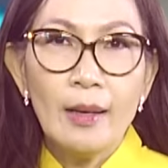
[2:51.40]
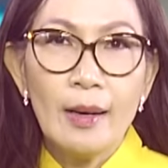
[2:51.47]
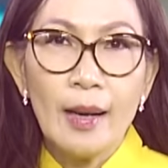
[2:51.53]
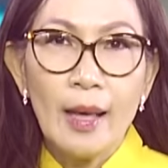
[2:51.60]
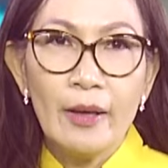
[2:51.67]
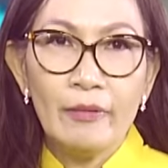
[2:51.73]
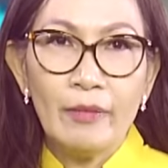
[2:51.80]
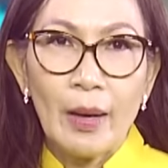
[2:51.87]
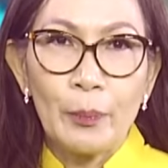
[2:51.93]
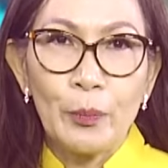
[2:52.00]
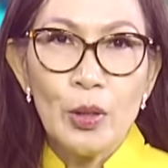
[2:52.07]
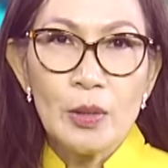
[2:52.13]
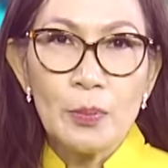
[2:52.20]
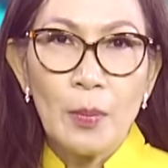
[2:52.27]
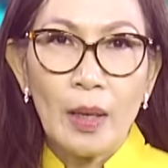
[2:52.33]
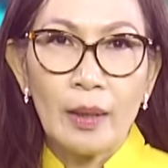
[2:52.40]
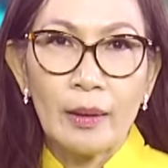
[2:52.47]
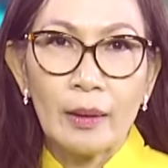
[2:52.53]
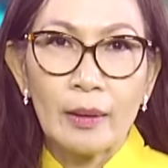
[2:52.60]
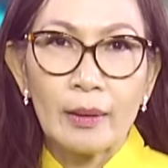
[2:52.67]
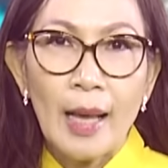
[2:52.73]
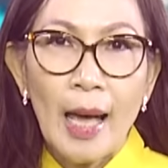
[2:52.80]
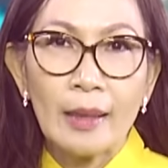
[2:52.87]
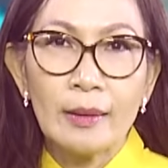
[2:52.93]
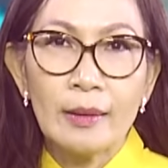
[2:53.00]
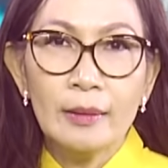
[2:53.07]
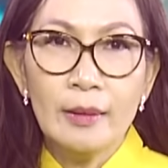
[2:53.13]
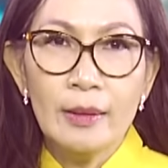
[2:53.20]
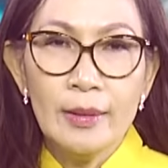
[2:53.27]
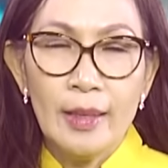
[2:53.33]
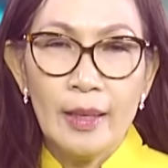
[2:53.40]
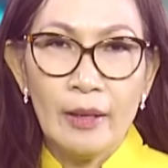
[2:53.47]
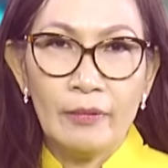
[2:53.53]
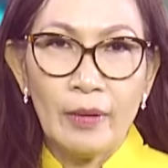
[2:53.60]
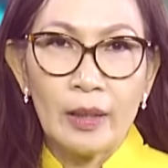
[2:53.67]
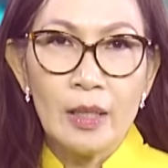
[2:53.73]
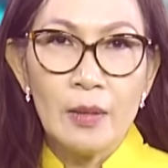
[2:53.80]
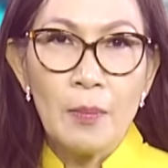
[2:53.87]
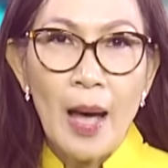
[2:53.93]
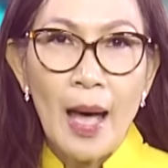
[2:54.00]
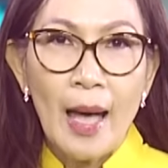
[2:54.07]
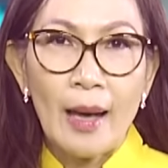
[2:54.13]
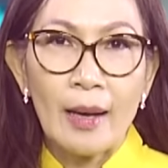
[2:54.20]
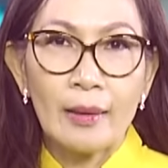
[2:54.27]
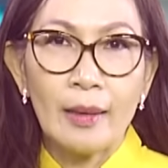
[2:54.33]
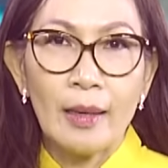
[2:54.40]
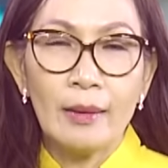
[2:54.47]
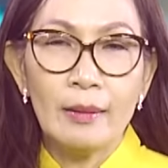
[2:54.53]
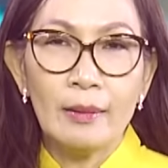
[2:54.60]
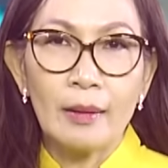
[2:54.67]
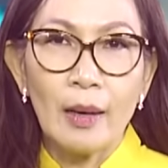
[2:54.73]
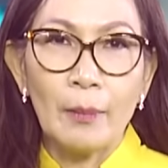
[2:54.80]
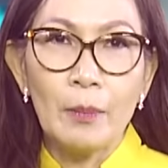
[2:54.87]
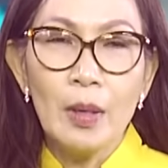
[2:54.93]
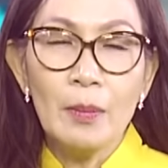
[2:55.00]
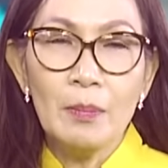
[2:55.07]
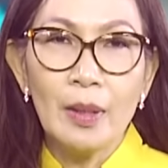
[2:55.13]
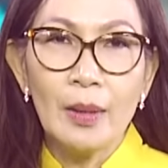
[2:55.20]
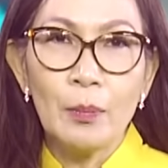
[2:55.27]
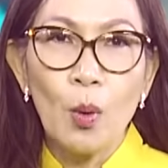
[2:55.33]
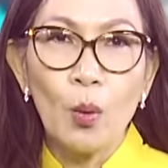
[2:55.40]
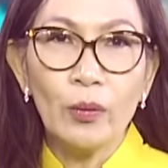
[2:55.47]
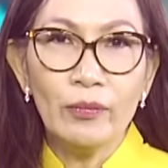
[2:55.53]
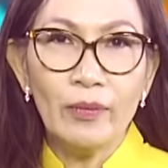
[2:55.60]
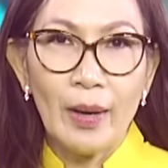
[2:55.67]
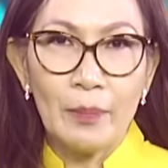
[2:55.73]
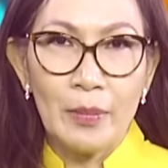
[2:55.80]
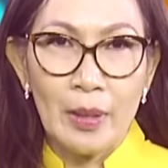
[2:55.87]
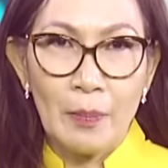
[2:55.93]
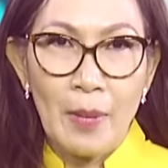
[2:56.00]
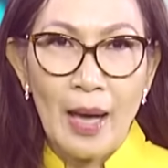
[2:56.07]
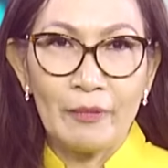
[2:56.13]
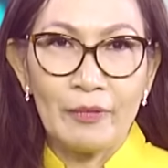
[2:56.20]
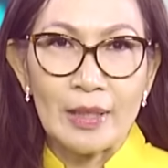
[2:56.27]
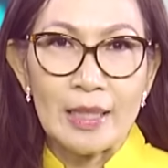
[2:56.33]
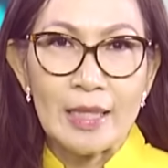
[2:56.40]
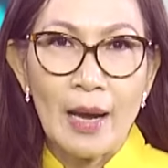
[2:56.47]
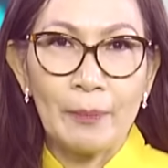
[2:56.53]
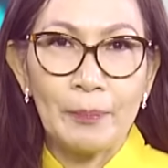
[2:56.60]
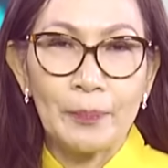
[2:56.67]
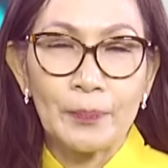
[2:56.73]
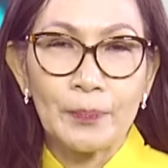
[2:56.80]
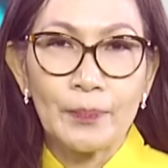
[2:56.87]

Adelaide và Brisbane đang đứng thứ nhì và thứ ba lần lượt ở mức 14 và 13%.